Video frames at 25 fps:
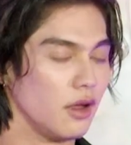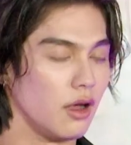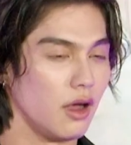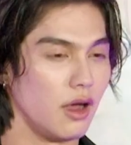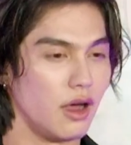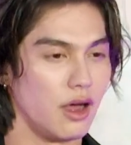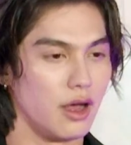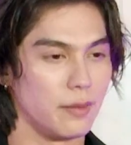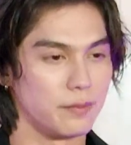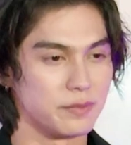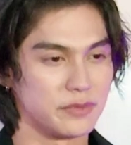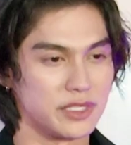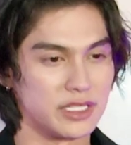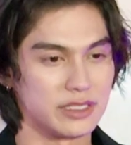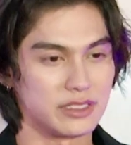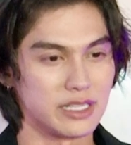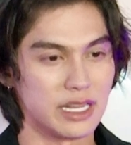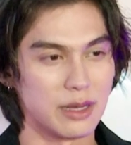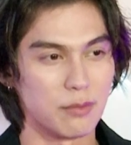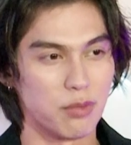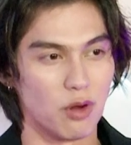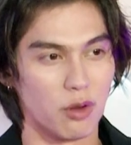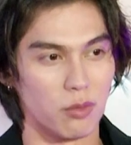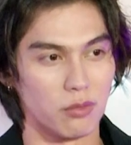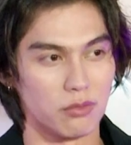เออจริ
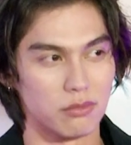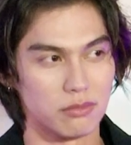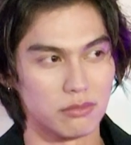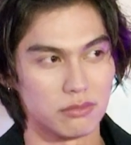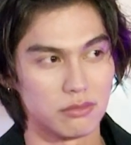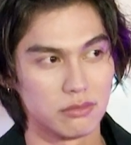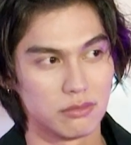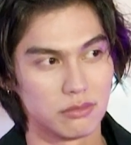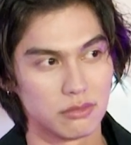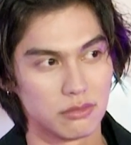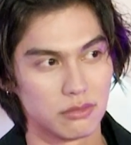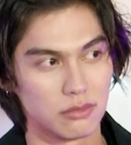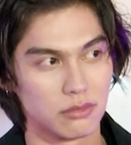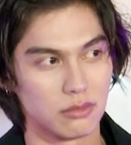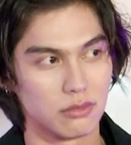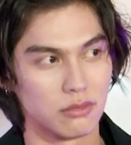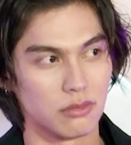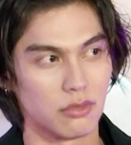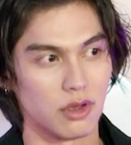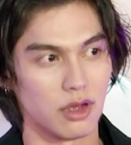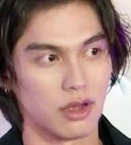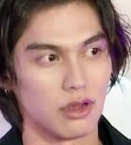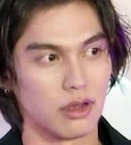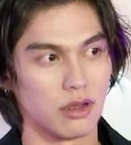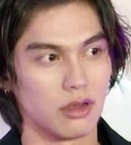งๆผม
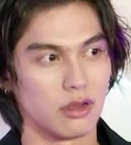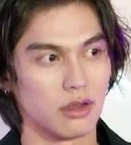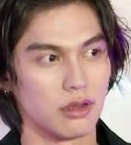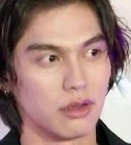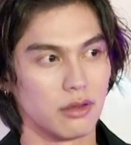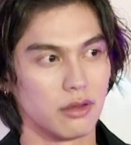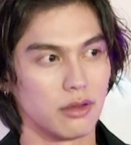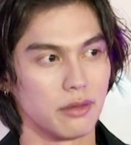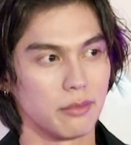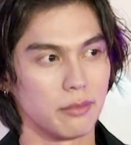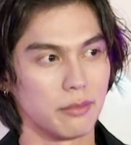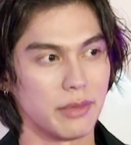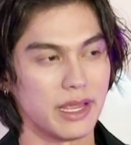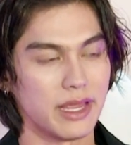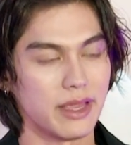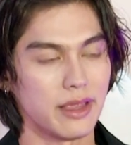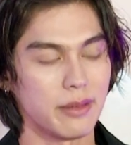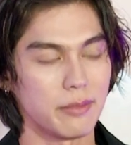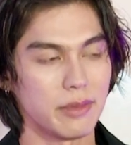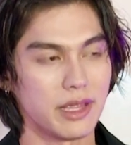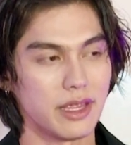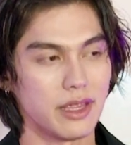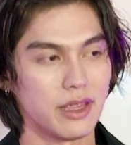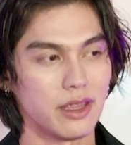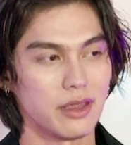ไม่
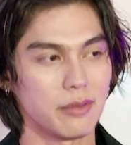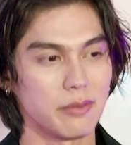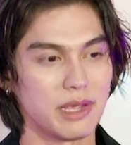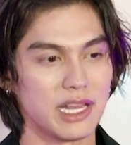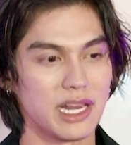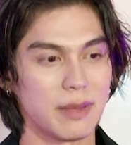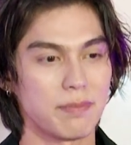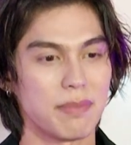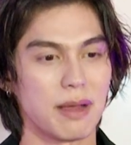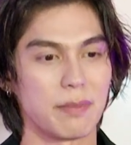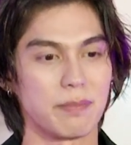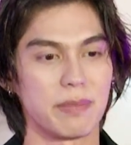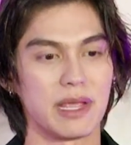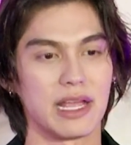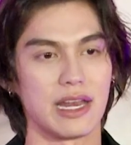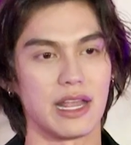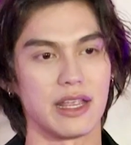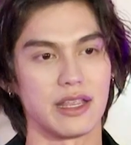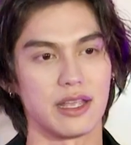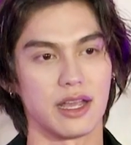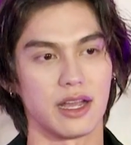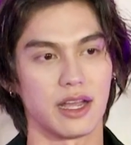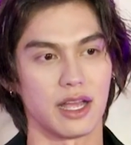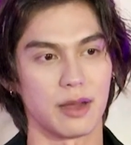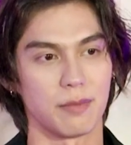ไม่ไม่ได้ปรับเปลี่ยนอะไร
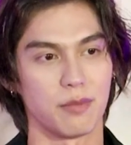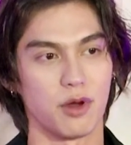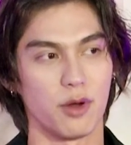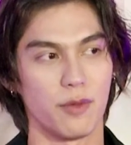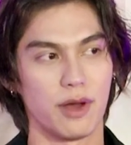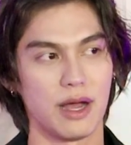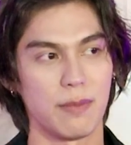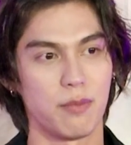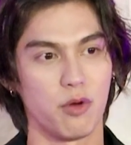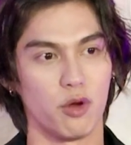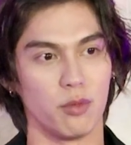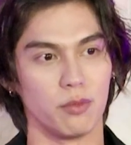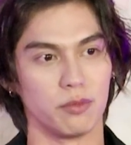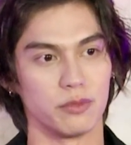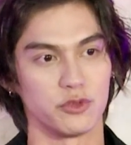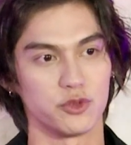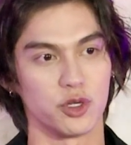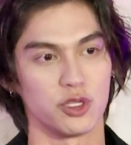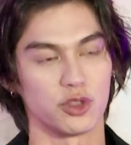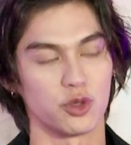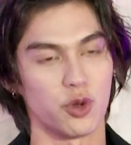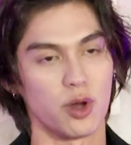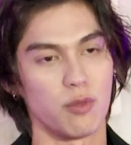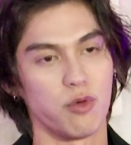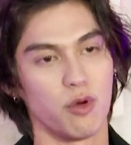เยอะครับเพราะว่าผมส่
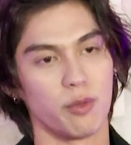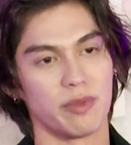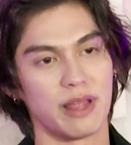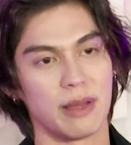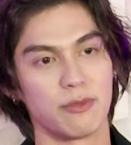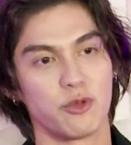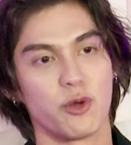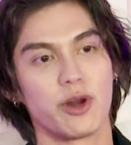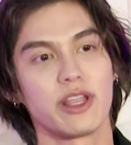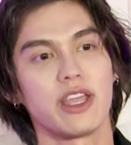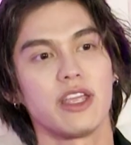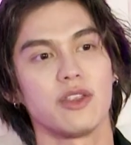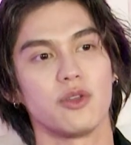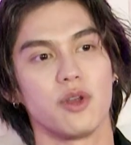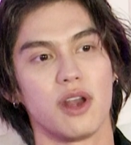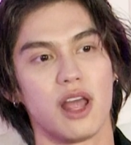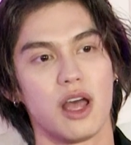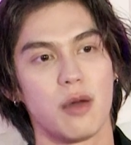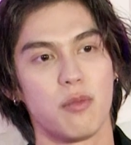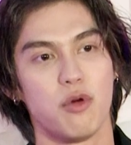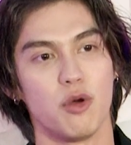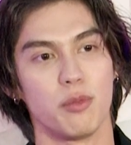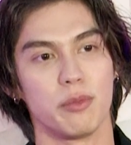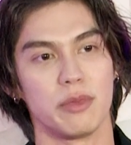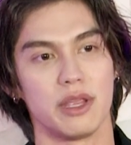วนตัวผมทำธุรกิจอยู่แล้
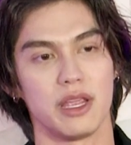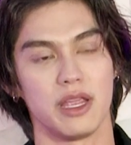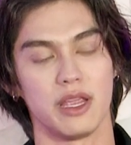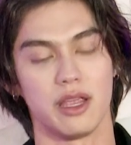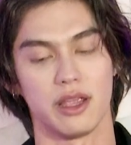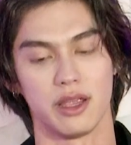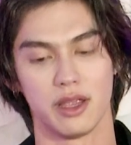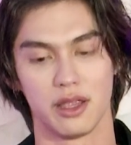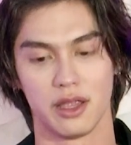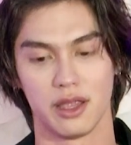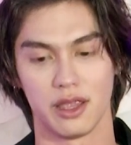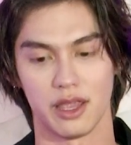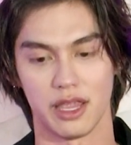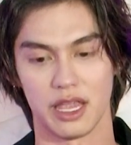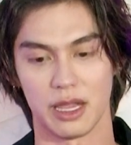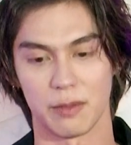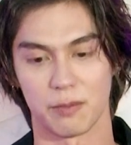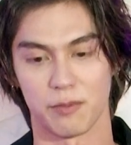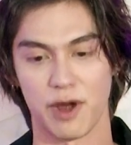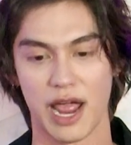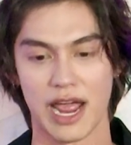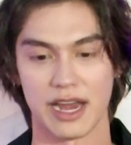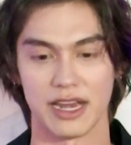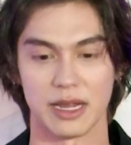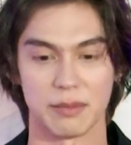วผมมีอีก
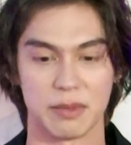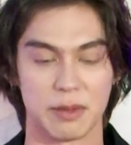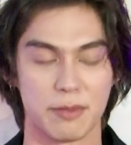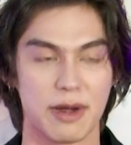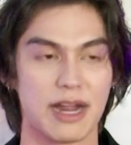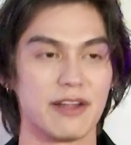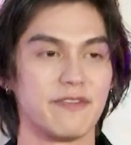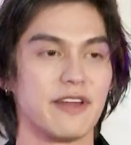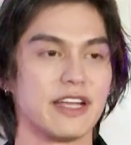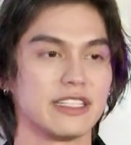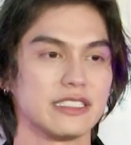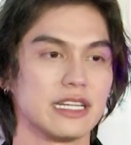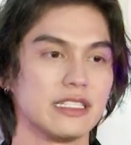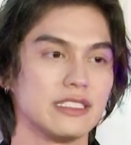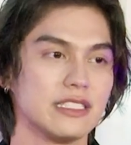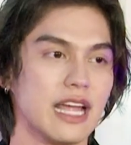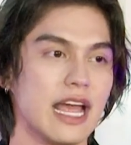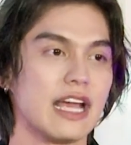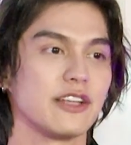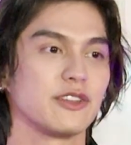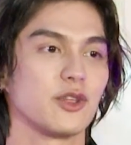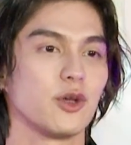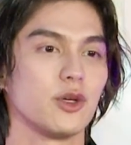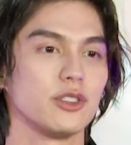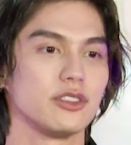แบรนด์หนึ่งเป็นแบรนด์แฟชั่นชื่
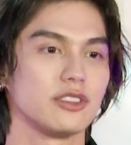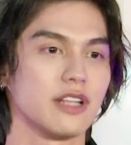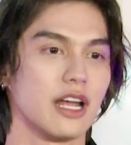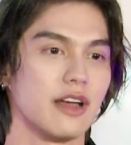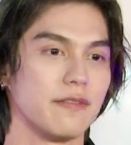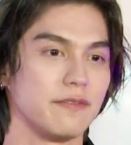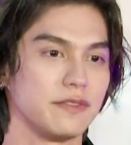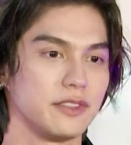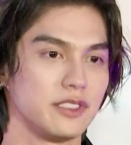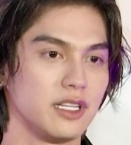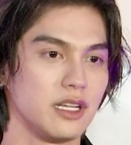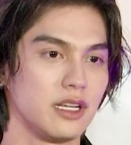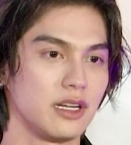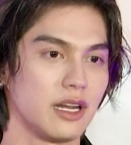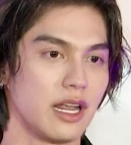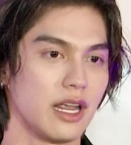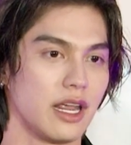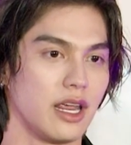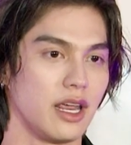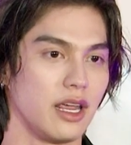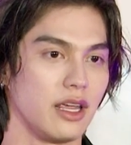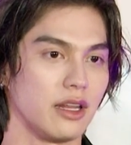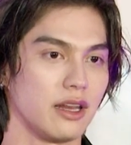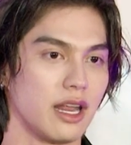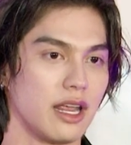อ a t o Stuff ซึ่งใน
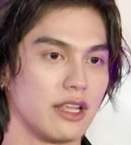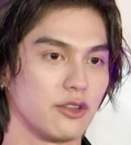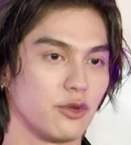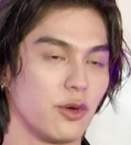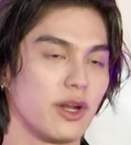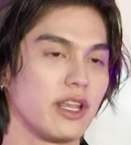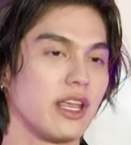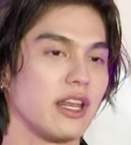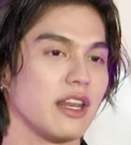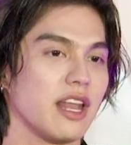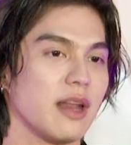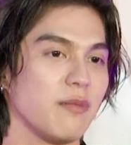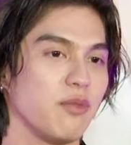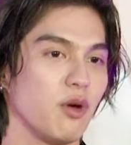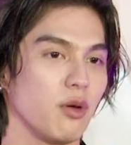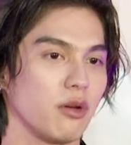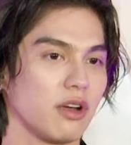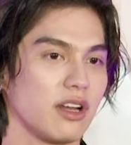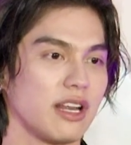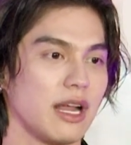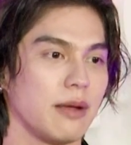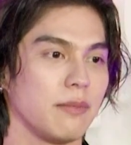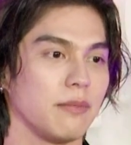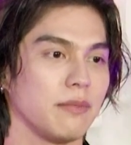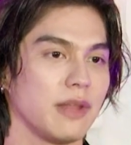ในธุรกิจนั้นผม
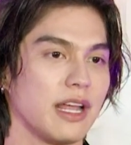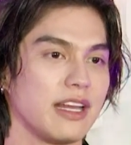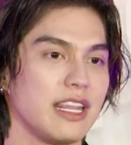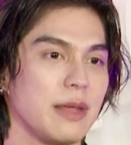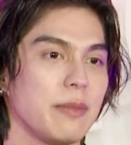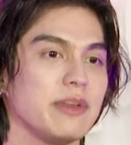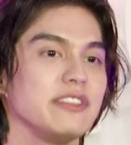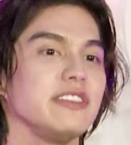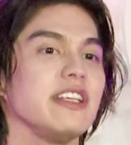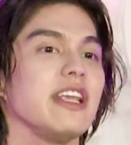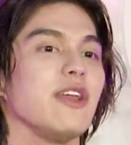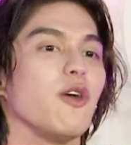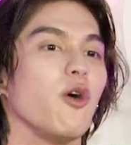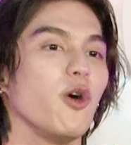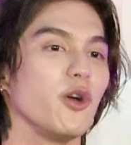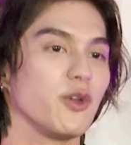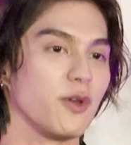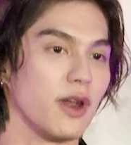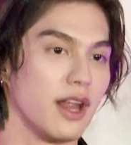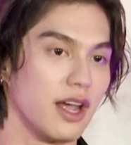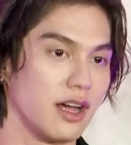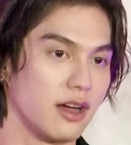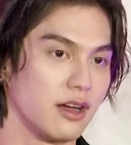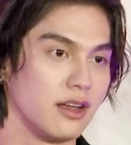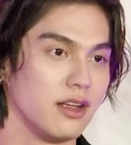ก็ทำหน้าที่เป็น CEO อ
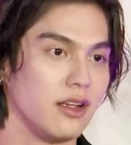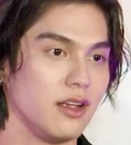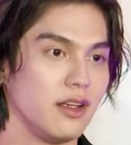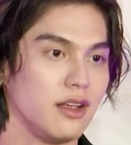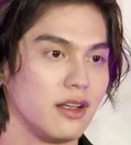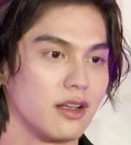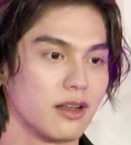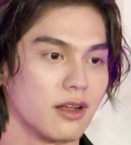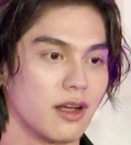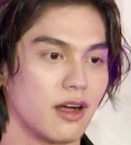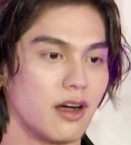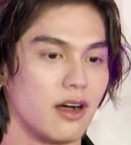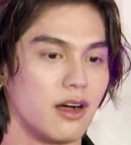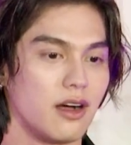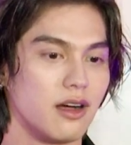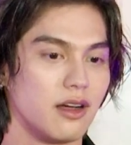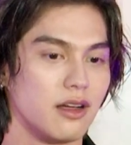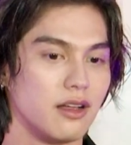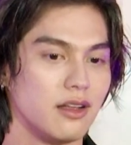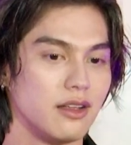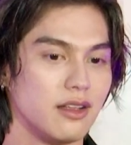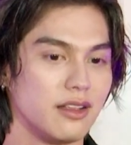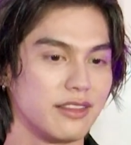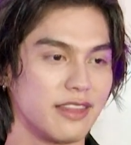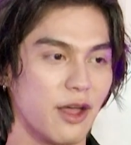ยู่แล้ว ก็
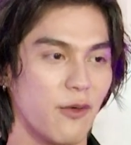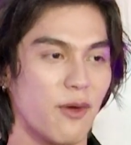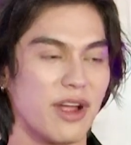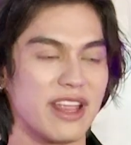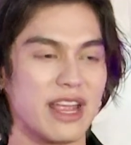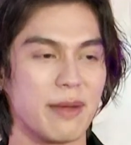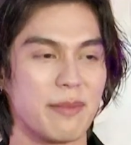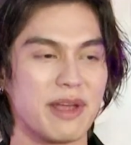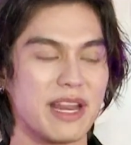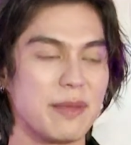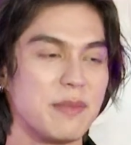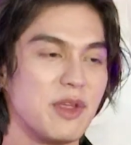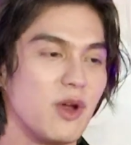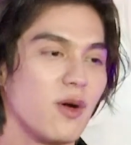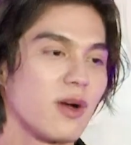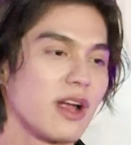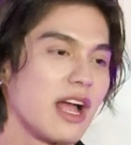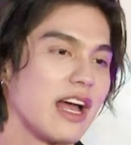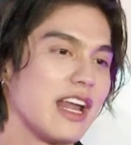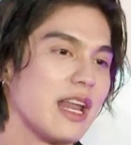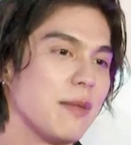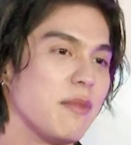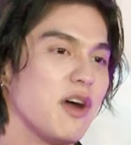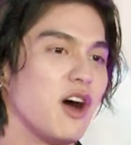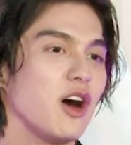แต่ว่ายังไม่ได้มีโอ
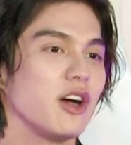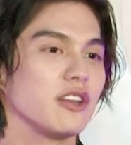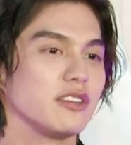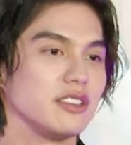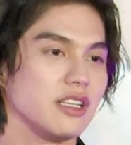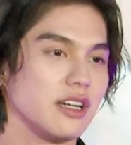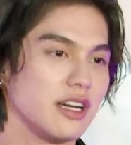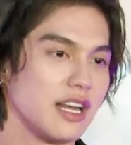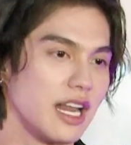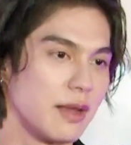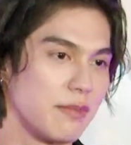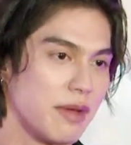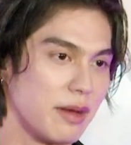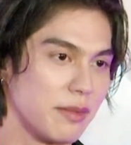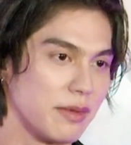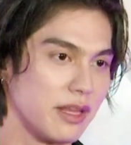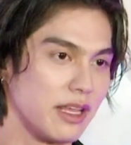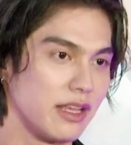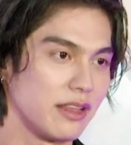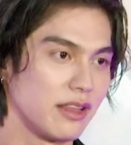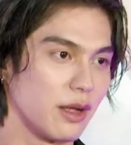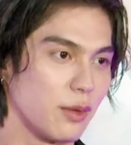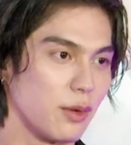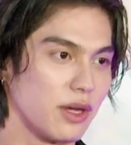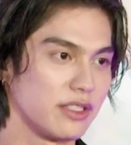กาสได้มาออกสื่ออะไรแบบ
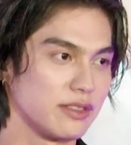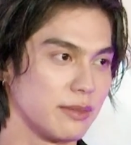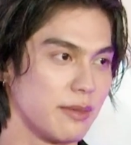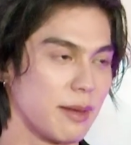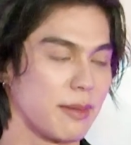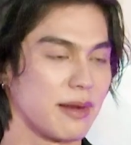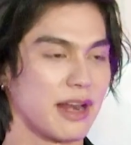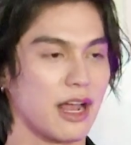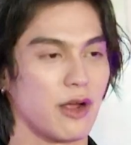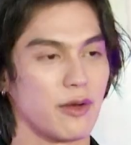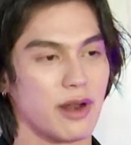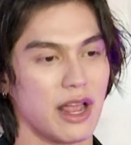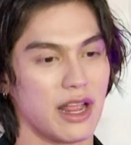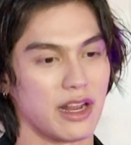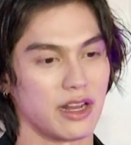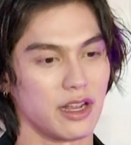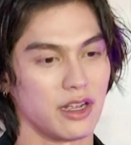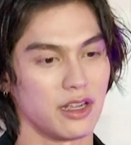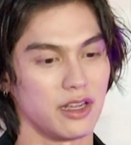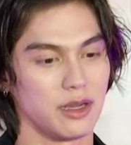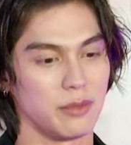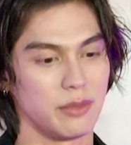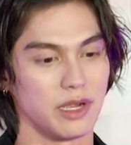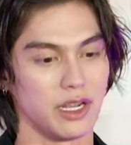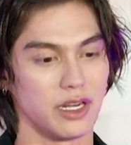นี้แต่ว่าสำหรับคราวนี้ก็
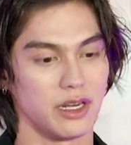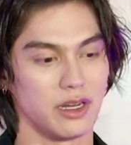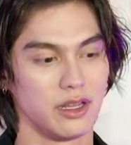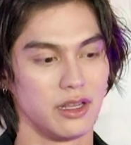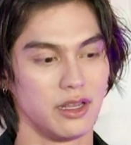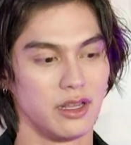คือเหมือน